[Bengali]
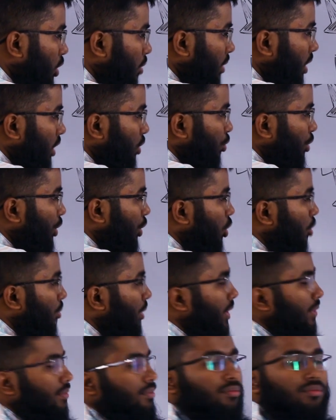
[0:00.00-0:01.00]
পরিমাণে তৈরি
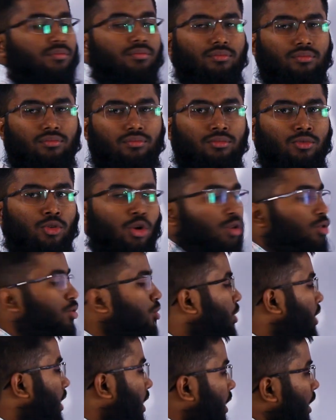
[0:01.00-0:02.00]
হবে
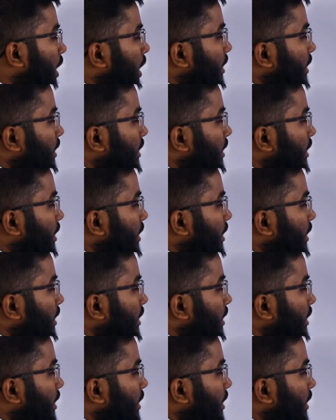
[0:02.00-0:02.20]
কখনোই না